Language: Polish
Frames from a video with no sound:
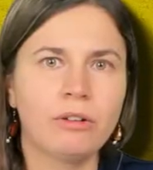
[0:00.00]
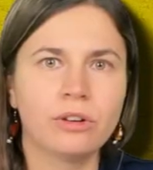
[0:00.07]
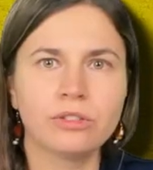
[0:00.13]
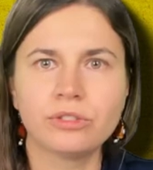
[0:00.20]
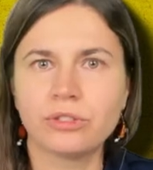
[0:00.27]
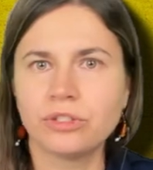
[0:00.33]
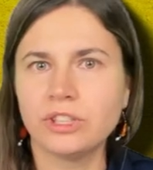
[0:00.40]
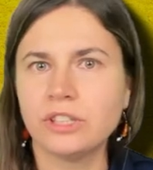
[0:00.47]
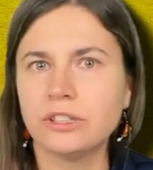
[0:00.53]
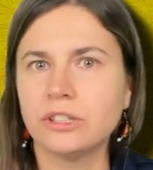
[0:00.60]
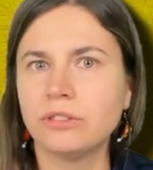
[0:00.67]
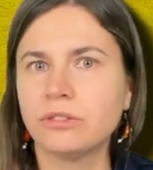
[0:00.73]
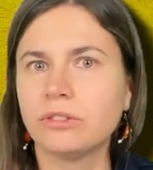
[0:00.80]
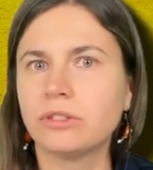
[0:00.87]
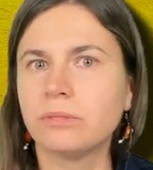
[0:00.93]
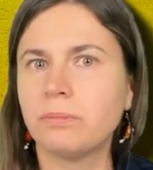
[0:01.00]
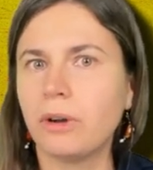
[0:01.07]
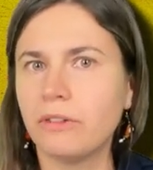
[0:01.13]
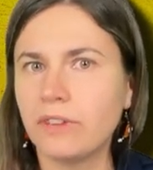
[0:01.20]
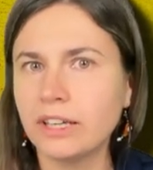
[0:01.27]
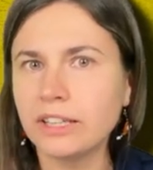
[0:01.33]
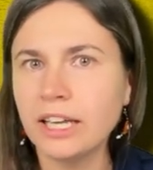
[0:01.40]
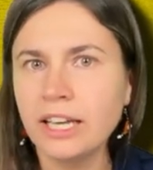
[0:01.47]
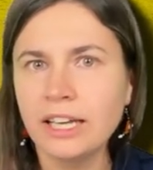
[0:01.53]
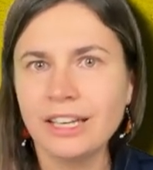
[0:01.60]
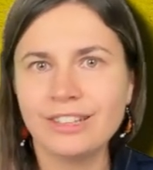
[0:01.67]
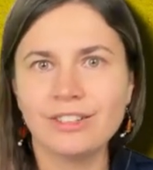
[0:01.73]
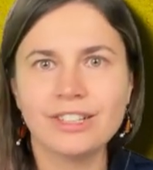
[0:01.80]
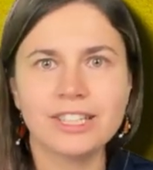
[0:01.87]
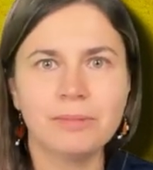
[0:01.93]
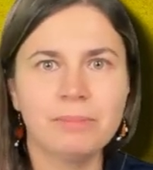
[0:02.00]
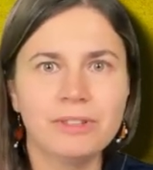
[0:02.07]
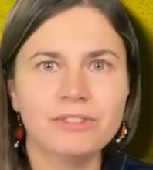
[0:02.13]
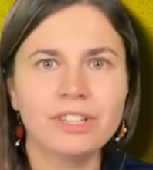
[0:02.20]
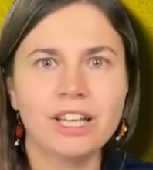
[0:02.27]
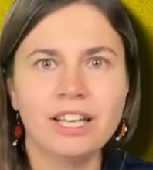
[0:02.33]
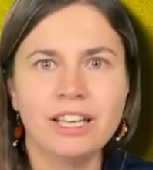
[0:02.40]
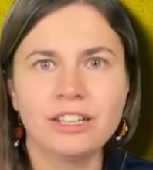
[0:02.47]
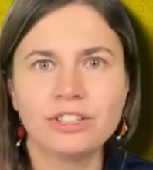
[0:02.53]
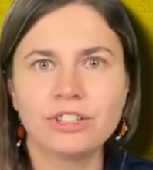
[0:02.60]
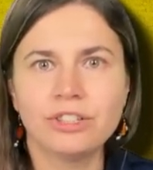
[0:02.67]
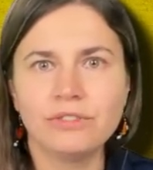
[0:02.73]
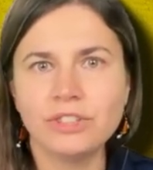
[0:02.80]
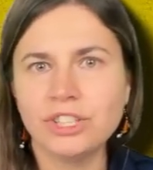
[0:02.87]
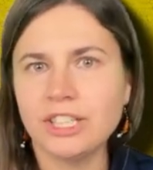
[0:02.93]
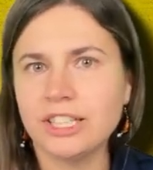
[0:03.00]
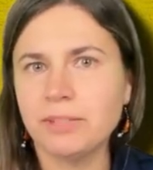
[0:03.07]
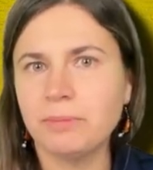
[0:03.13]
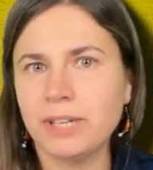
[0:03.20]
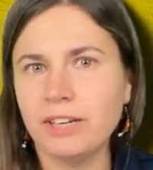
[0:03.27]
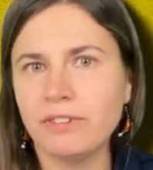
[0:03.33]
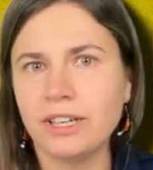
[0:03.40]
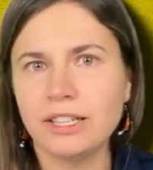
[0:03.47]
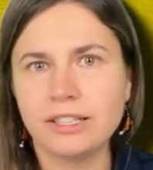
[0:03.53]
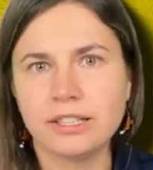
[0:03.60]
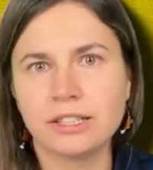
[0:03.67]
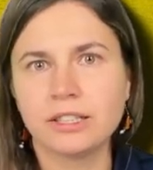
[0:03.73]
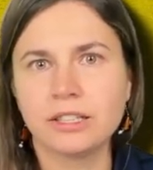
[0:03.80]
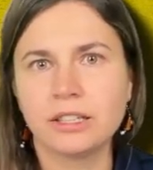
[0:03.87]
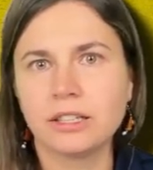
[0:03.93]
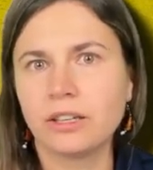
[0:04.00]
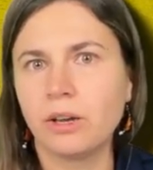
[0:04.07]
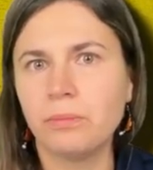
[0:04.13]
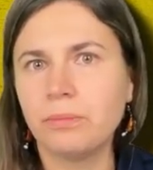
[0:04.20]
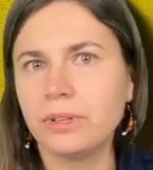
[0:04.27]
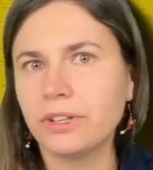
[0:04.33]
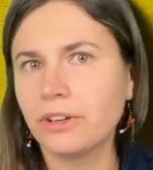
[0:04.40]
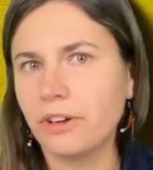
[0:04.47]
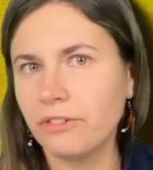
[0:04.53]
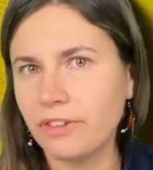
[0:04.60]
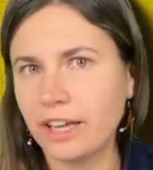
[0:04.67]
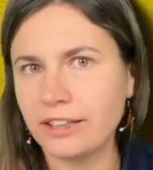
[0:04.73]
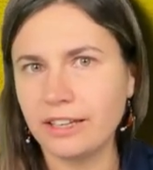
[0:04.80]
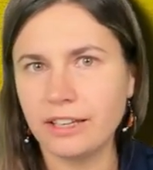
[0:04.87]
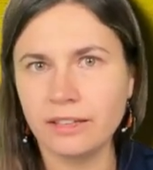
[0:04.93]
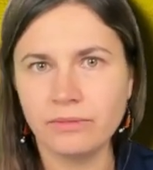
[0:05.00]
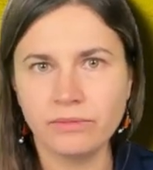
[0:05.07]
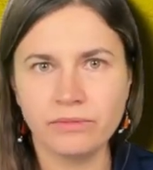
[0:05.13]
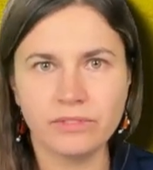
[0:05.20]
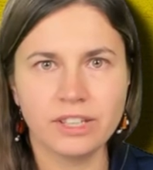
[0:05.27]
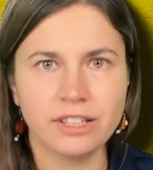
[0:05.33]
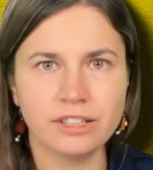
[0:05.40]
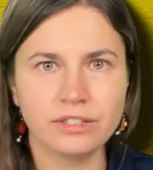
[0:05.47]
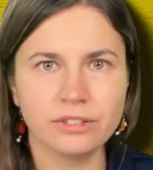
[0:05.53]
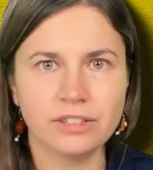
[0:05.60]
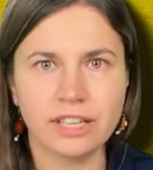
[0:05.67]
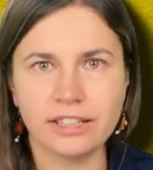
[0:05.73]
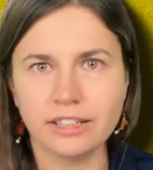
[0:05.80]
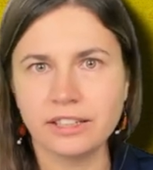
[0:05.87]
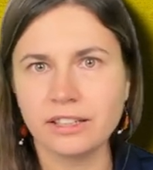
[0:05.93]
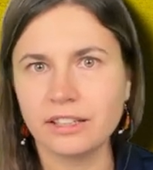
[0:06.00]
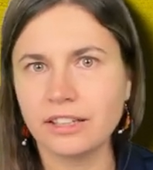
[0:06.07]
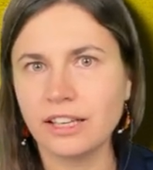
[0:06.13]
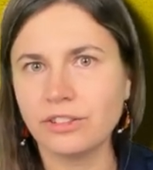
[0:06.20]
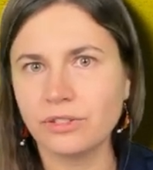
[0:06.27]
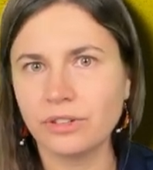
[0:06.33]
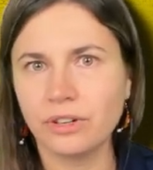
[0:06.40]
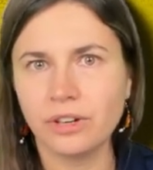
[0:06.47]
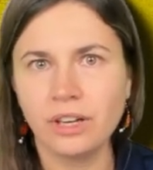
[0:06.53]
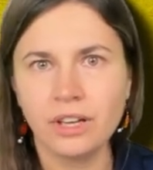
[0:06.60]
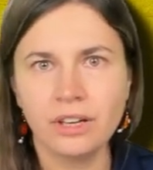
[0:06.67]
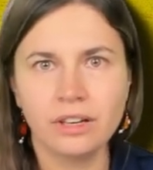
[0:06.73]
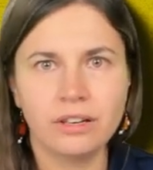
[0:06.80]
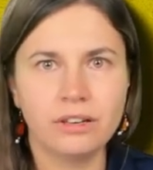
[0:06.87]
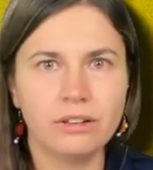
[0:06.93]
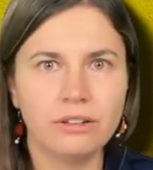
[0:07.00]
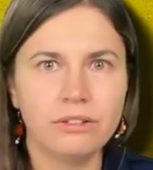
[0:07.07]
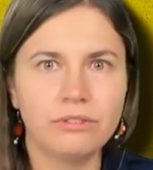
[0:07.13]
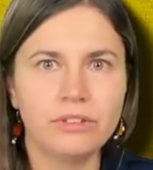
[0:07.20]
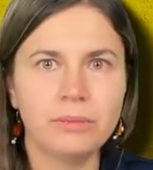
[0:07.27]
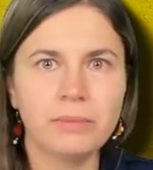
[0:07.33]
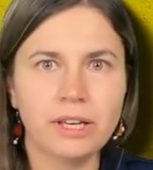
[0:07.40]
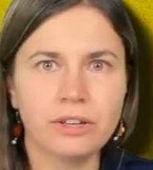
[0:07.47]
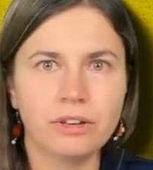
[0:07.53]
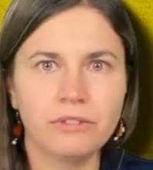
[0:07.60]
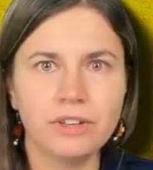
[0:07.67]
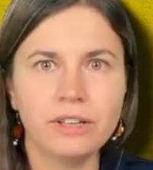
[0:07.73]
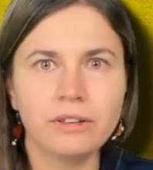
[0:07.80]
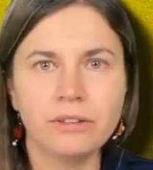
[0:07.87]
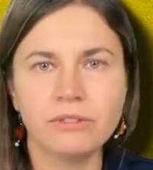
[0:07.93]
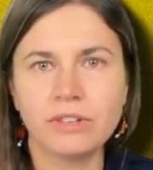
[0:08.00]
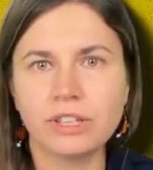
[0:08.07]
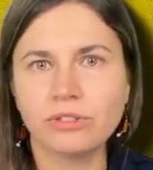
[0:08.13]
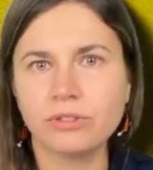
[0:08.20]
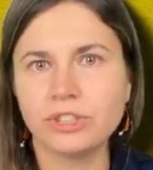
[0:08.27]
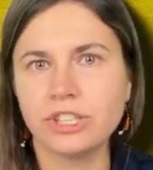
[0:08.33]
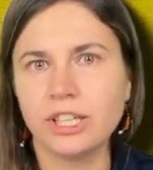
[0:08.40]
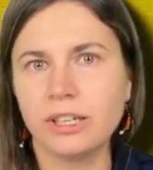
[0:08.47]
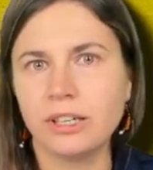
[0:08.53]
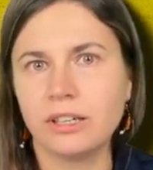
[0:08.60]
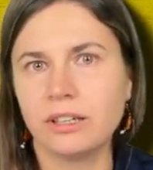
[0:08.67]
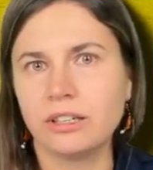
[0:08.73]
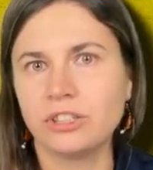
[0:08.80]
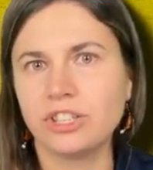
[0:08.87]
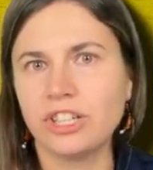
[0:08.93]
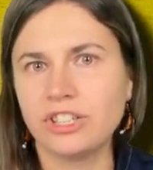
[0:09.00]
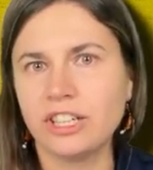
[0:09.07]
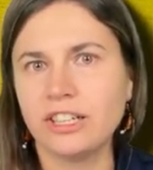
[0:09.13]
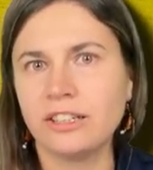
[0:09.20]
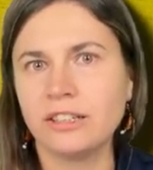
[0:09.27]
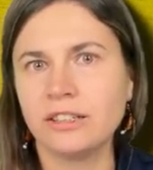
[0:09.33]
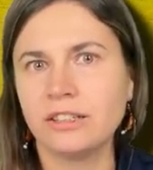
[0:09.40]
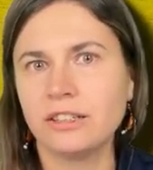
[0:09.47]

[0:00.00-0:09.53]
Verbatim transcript: odnośnie tych ugrupowań. No i zapewne rzeczywiście sprawa jest komplikowana, nie jest to tak jednowymiarowe. Warto się szerzej